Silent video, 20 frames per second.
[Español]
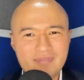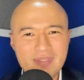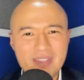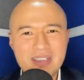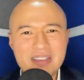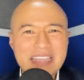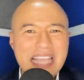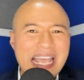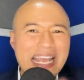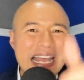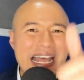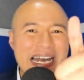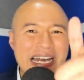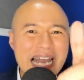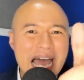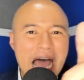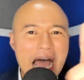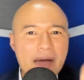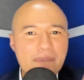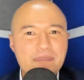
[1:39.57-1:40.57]
Tener
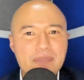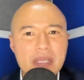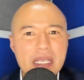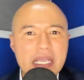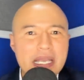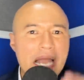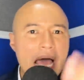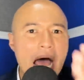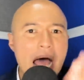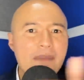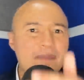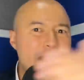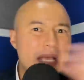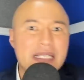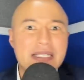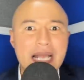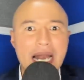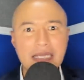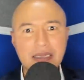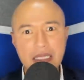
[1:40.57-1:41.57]
la app. Y la app es
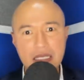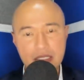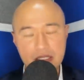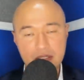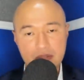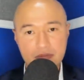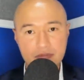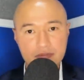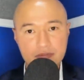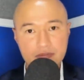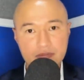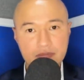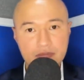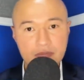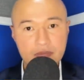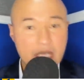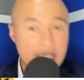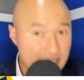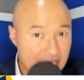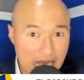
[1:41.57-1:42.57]
gratis.
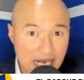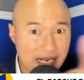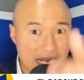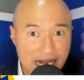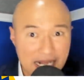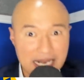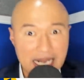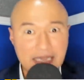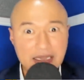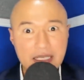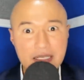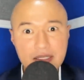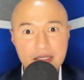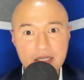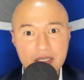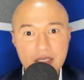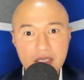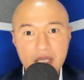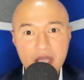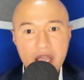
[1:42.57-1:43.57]
Descárguela gratis.
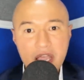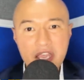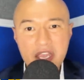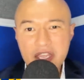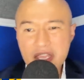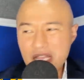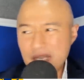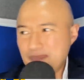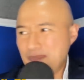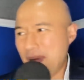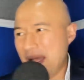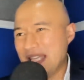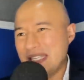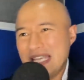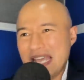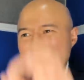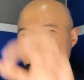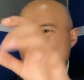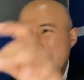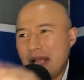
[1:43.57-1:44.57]
Y después
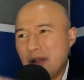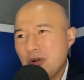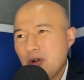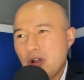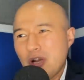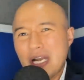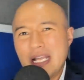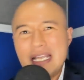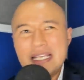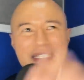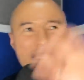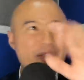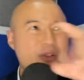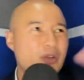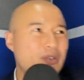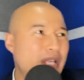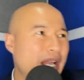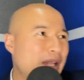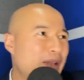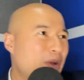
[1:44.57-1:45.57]
llenar unos
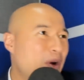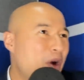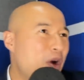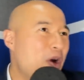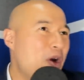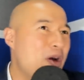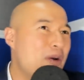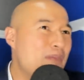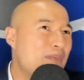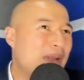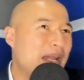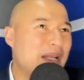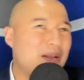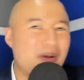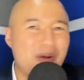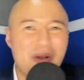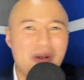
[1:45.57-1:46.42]
requisitos, el nombre, el correo